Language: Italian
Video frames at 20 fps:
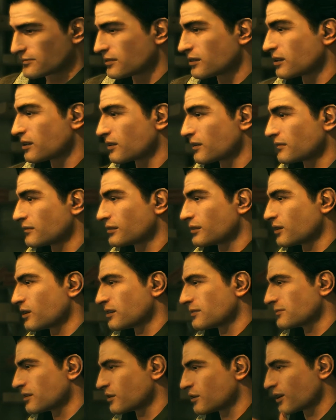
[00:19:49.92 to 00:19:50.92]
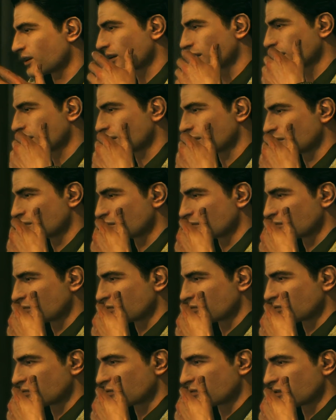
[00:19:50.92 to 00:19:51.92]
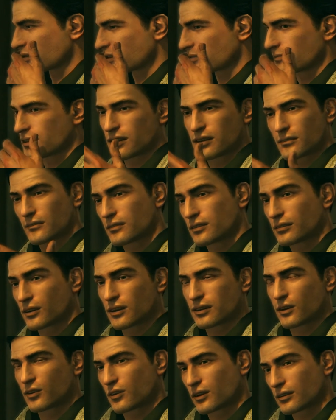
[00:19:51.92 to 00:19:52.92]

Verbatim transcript: brutto presentimento. Meglio che vada a scoprire che sta